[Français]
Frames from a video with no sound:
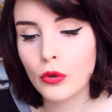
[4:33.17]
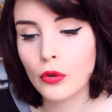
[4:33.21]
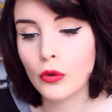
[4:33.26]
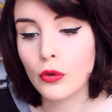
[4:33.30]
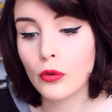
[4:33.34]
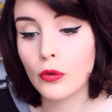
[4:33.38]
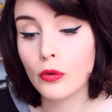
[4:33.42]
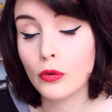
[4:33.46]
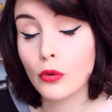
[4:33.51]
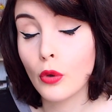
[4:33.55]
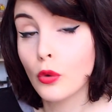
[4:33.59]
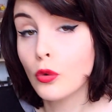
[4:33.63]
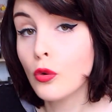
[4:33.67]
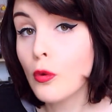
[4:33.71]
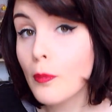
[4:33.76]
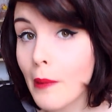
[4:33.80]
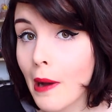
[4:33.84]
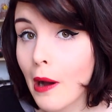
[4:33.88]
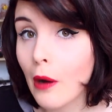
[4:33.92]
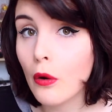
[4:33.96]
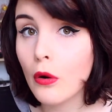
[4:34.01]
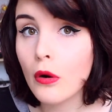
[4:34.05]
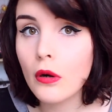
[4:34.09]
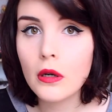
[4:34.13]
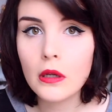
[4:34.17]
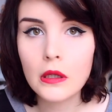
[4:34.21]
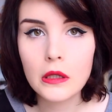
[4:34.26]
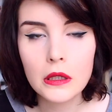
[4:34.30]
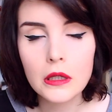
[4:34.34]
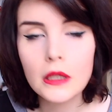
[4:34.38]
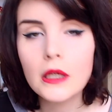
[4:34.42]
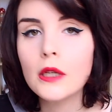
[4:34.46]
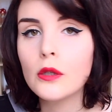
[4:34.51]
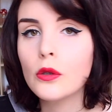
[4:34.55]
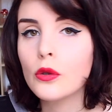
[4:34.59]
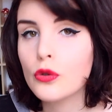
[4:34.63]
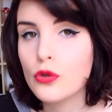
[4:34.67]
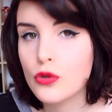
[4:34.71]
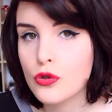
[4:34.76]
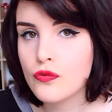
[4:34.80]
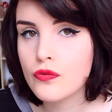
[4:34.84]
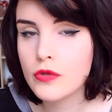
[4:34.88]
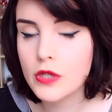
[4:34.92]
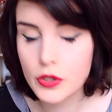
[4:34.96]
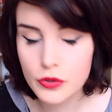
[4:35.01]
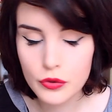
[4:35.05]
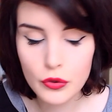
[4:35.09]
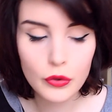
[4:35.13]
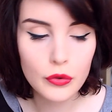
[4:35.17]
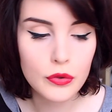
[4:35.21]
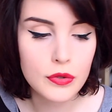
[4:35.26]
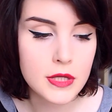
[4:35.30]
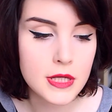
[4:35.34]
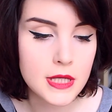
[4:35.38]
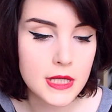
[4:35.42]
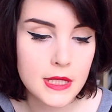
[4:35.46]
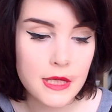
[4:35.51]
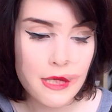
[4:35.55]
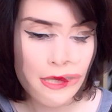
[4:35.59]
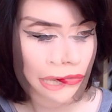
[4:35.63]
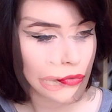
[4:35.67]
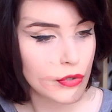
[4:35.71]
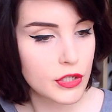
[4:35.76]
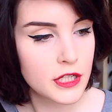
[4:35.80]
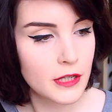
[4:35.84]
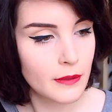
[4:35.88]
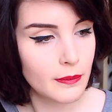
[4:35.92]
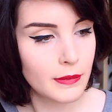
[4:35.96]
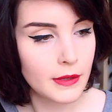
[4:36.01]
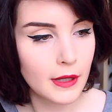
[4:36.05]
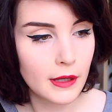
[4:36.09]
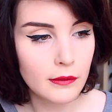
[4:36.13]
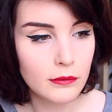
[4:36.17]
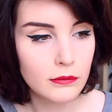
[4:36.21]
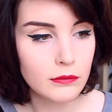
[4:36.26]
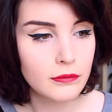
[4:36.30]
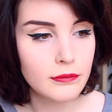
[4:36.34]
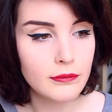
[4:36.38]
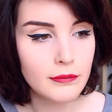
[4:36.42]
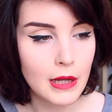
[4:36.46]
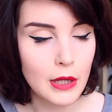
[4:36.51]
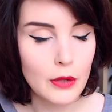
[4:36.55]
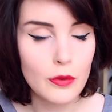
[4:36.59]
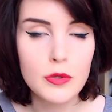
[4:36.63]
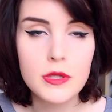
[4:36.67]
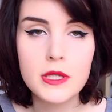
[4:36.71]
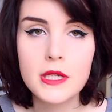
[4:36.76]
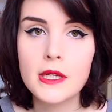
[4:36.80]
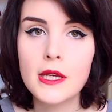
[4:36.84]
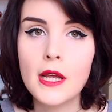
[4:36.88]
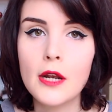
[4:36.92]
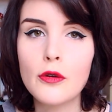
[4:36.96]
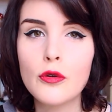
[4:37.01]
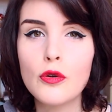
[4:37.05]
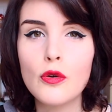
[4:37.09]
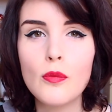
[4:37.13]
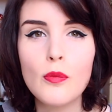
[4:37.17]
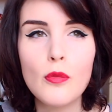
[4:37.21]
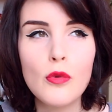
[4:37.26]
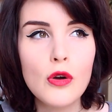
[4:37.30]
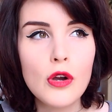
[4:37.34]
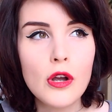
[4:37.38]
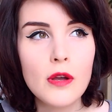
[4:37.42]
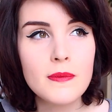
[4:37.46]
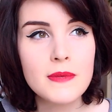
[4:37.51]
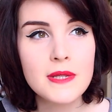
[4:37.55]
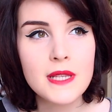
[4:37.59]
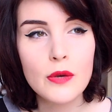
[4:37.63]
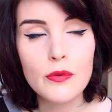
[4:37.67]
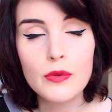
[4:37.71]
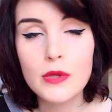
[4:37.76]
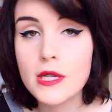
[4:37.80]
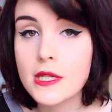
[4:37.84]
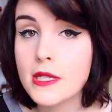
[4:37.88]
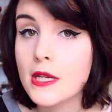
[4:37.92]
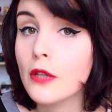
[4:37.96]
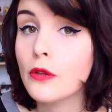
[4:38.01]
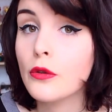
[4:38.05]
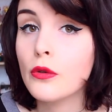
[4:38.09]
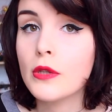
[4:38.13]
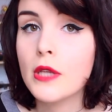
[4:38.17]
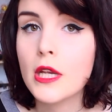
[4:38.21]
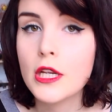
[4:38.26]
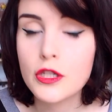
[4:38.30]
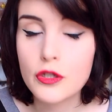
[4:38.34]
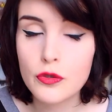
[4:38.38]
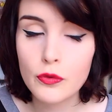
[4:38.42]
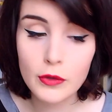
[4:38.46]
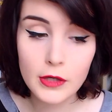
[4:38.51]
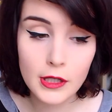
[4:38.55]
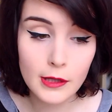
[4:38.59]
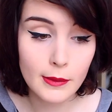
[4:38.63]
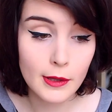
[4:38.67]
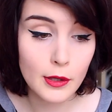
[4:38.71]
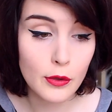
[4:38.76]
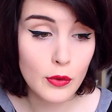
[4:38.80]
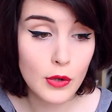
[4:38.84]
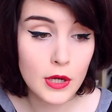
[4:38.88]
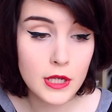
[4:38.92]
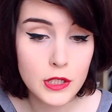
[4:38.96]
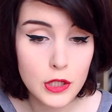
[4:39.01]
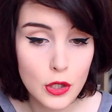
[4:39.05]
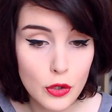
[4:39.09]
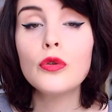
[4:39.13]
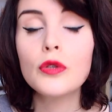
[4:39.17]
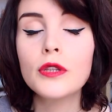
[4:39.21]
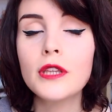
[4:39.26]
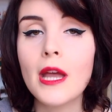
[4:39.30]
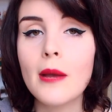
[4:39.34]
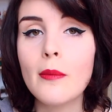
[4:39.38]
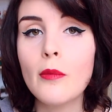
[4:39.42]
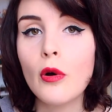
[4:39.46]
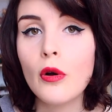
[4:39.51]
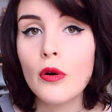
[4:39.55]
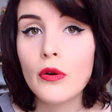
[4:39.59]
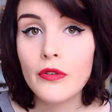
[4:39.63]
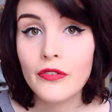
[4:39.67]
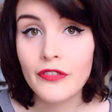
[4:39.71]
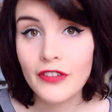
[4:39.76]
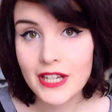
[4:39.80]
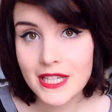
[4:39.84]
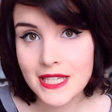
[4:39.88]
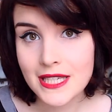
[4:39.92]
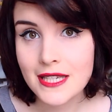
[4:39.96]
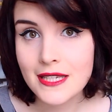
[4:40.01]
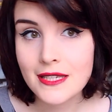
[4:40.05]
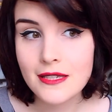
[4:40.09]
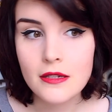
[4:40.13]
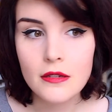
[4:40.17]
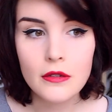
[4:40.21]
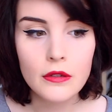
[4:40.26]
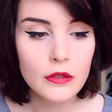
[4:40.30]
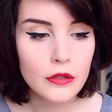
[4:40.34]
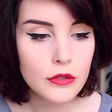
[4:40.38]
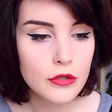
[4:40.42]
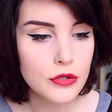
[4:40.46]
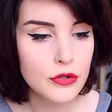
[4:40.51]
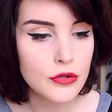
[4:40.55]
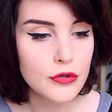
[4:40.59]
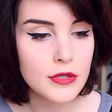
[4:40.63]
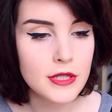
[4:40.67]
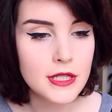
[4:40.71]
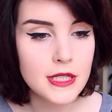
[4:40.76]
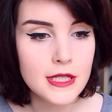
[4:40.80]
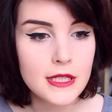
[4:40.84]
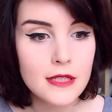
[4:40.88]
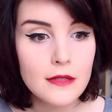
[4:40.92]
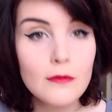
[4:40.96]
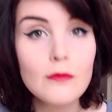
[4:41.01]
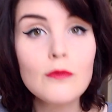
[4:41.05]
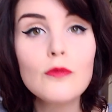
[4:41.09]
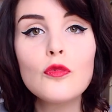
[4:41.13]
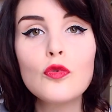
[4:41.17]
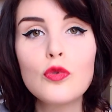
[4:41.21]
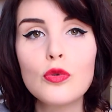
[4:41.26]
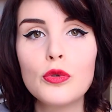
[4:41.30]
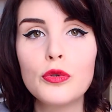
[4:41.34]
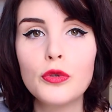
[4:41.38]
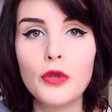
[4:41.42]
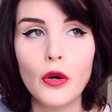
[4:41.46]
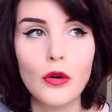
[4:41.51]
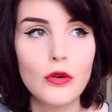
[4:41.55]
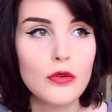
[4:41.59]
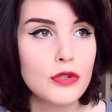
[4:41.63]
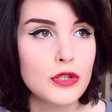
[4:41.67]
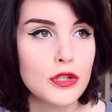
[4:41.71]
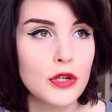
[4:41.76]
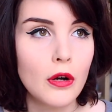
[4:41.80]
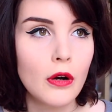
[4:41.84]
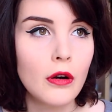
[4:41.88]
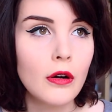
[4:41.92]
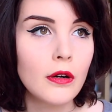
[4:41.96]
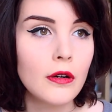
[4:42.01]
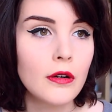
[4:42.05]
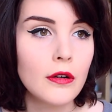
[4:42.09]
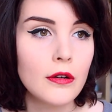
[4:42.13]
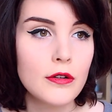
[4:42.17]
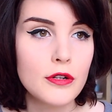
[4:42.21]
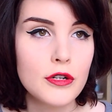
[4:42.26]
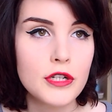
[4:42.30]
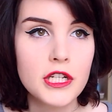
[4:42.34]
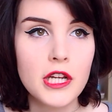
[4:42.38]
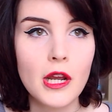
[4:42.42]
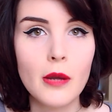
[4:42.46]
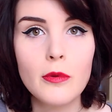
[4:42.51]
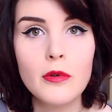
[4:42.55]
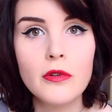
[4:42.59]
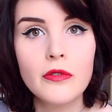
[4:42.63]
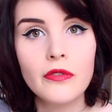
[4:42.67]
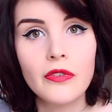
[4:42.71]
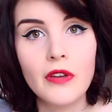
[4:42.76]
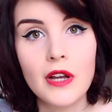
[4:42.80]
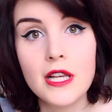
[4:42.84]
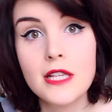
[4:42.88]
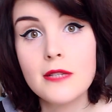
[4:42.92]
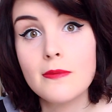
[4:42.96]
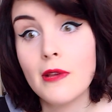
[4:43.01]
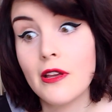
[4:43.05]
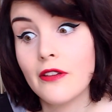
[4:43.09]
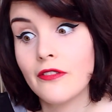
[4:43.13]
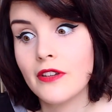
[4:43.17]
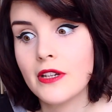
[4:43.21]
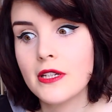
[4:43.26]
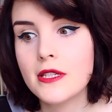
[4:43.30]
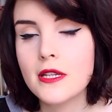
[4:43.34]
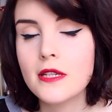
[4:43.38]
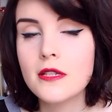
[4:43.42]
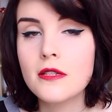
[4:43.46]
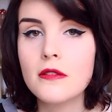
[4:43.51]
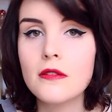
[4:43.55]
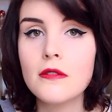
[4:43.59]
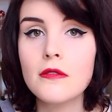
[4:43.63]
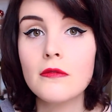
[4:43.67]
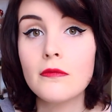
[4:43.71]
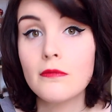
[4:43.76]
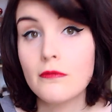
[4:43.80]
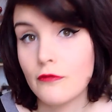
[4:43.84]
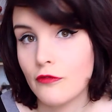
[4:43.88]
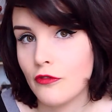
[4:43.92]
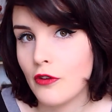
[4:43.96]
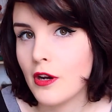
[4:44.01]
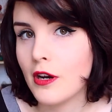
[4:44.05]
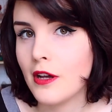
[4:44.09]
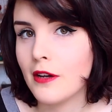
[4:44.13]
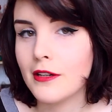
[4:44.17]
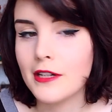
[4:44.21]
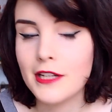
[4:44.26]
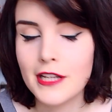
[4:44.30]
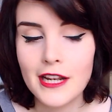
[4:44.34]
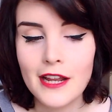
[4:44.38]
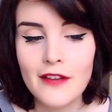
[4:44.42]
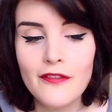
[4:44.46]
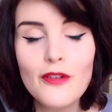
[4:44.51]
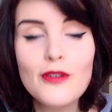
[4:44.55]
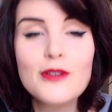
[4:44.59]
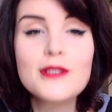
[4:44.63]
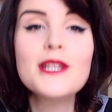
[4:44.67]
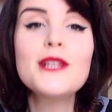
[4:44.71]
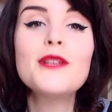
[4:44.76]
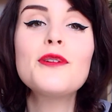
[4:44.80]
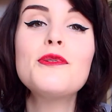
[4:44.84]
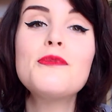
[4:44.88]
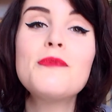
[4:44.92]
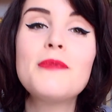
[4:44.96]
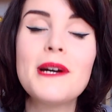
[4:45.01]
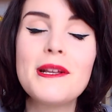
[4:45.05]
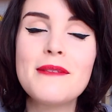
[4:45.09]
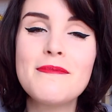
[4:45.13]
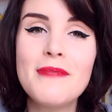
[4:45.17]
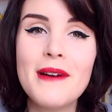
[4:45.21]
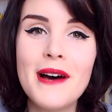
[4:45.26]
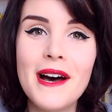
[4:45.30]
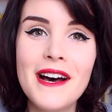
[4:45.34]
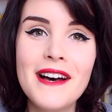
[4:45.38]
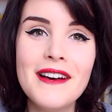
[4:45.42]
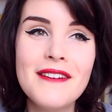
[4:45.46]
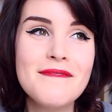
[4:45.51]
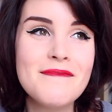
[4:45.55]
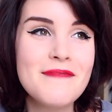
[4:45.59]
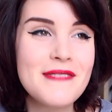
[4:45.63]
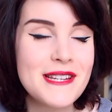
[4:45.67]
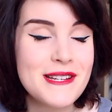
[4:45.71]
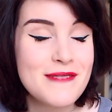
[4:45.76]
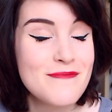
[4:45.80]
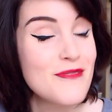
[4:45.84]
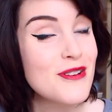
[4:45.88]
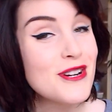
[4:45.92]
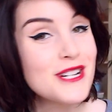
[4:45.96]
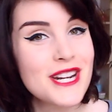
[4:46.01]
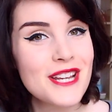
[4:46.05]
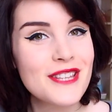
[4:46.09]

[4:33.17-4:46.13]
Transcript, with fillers: euh, dans nos paroles, alors que je vous assure que si. Parfois j'aime bien balancer quelques mots comme ça ou des intonations québécoises, notamment le fait que c'est ce que je dis tout le temps. Genre, euh, je termine une phrase, bah fait que c'est ce. Voilà, les Français ne comprennent pas, mais moi